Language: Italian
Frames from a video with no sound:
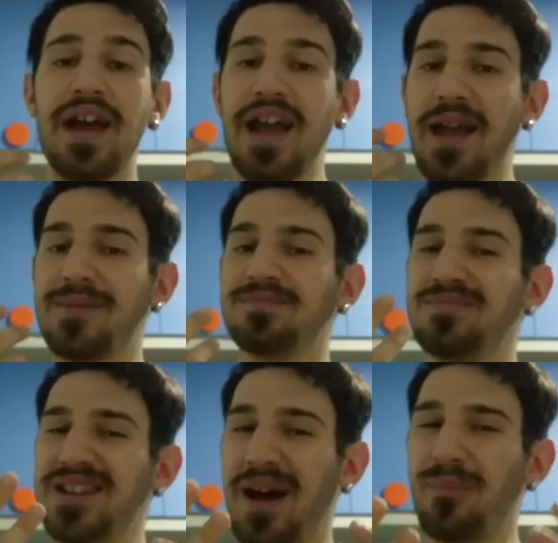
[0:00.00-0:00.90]
E
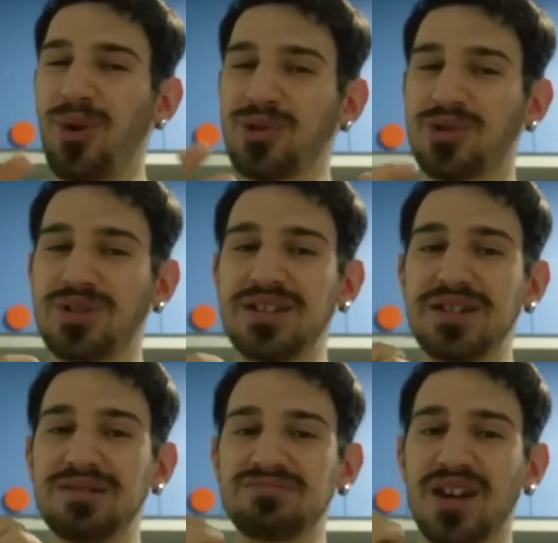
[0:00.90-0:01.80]
mi dà molto
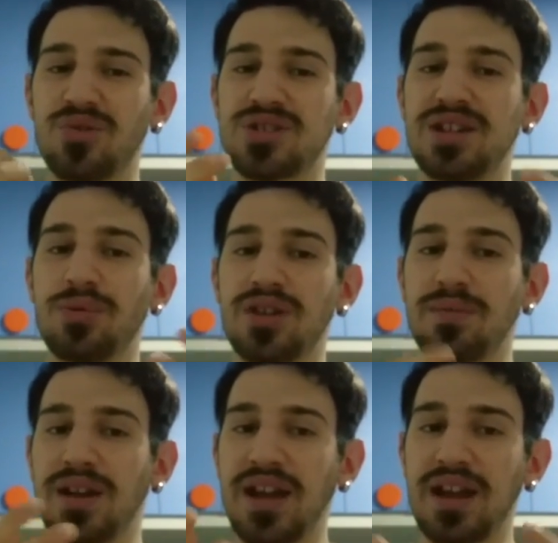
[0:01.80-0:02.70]
di una cosa tipo
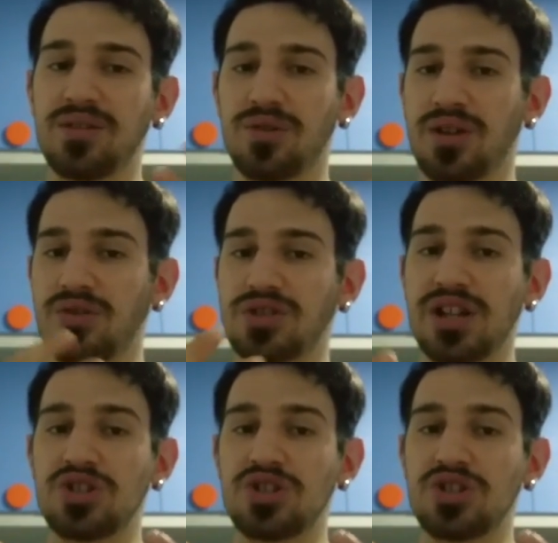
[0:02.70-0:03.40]
Terminator, una cosa